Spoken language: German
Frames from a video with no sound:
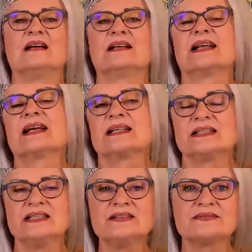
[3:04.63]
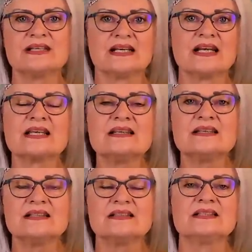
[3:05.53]
negativen
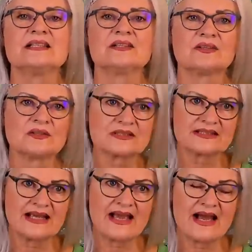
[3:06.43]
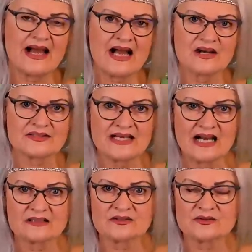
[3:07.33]
Energien, die doch sehr aus
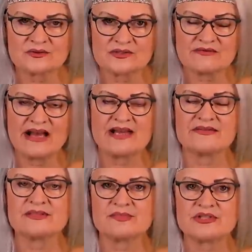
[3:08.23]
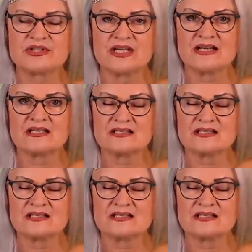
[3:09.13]
Angst und Zweifeln bestehen,